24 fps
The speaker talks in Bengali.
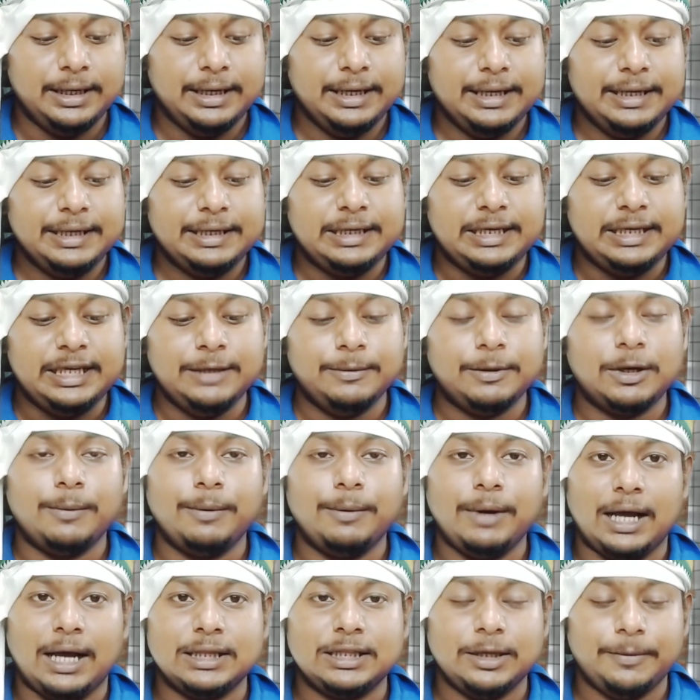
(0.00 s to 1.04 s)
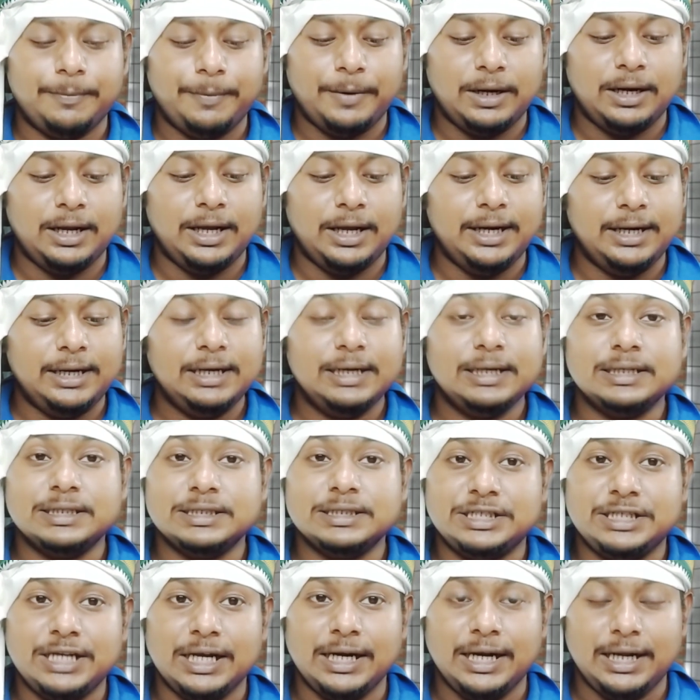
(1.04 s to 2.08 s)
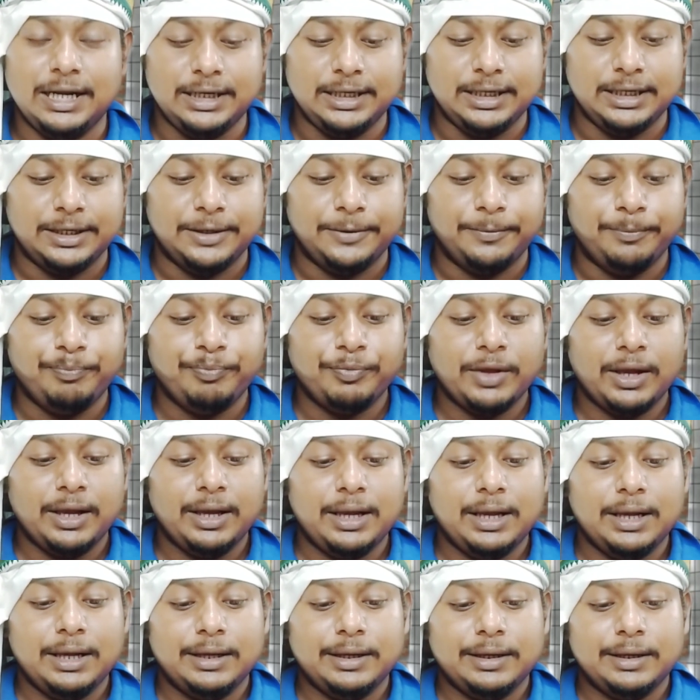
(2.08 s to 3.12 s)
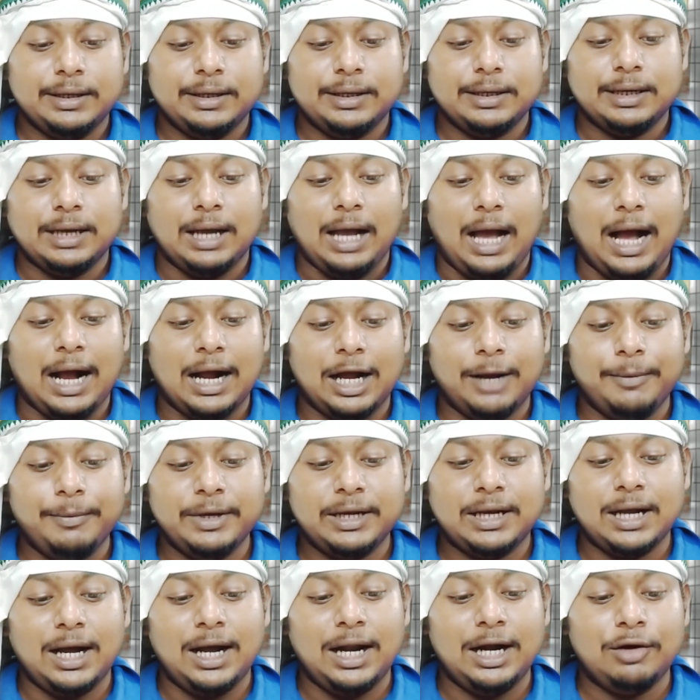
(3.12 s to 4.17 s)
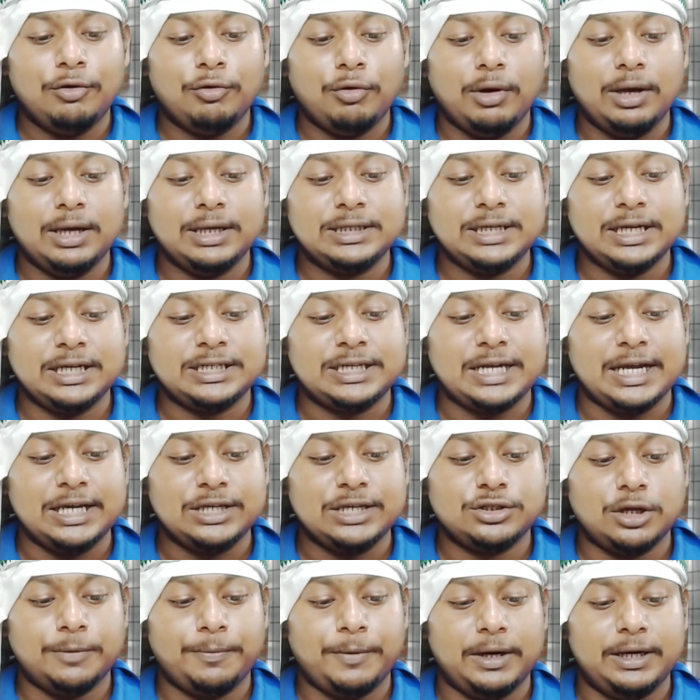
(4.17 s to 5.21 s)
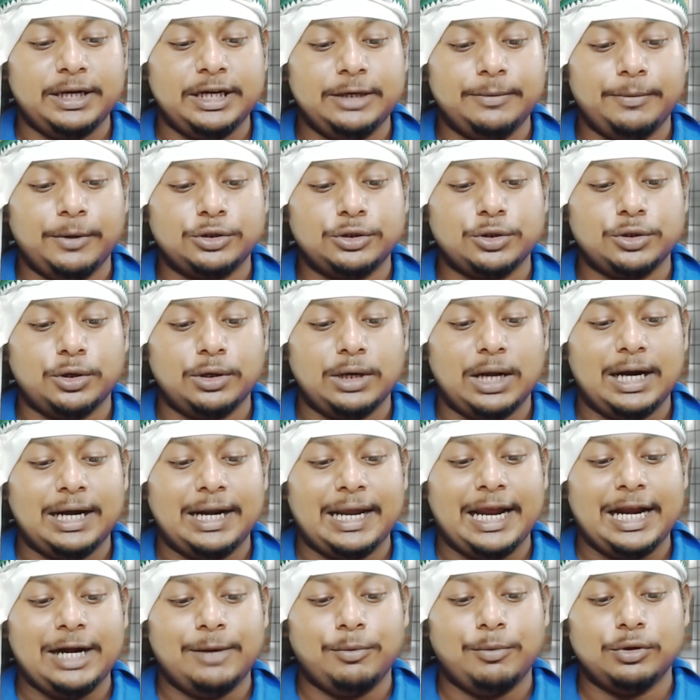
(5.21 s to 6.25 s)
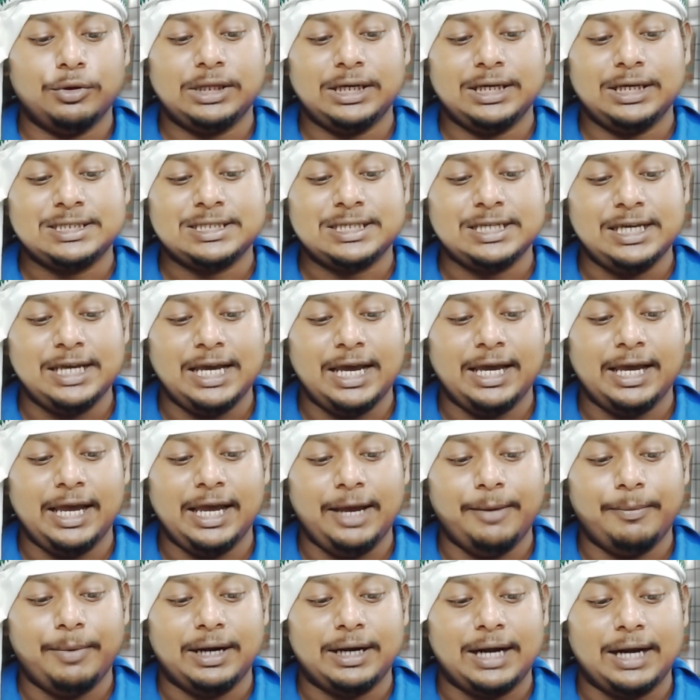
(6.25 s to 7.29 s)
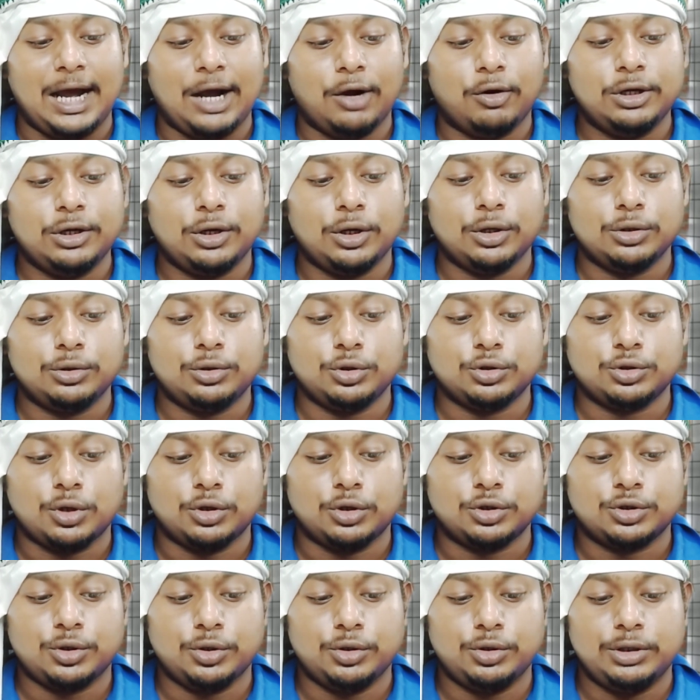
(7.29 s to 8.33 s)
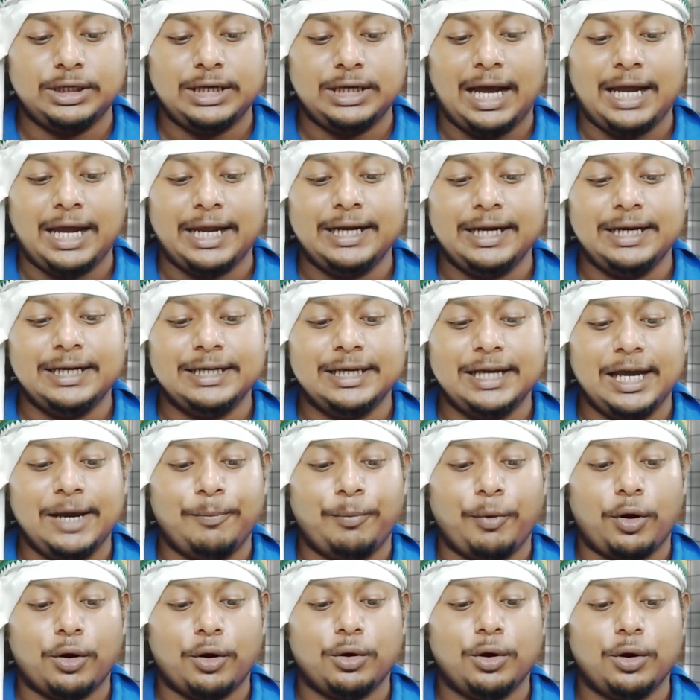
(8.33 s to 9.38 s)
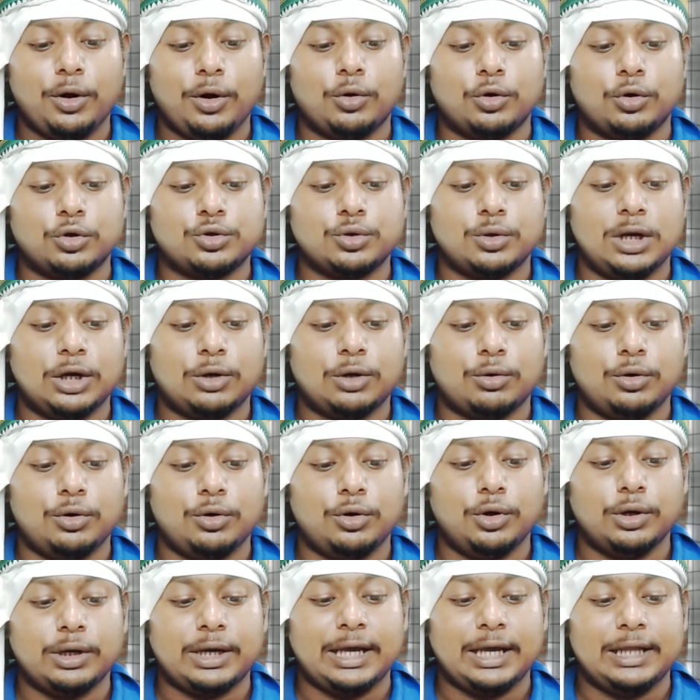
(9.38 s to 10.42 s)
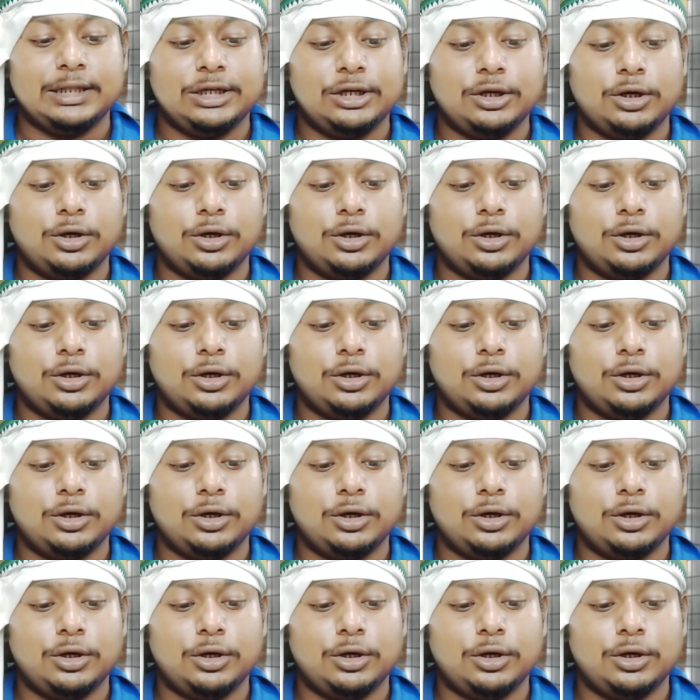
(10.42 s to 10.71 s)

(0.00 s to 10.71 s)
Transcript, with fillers: কিভাবে হাতে পেলেন জেনে নিন আগামীকাল রয়েছে শেষ দফা নির্বাচন আর এর মধ্যে সিএএ বা নাগরিকত্ব সংশোধনী আইন নিয়ে বড় ঘোষণা করল কেন্দ্রীয়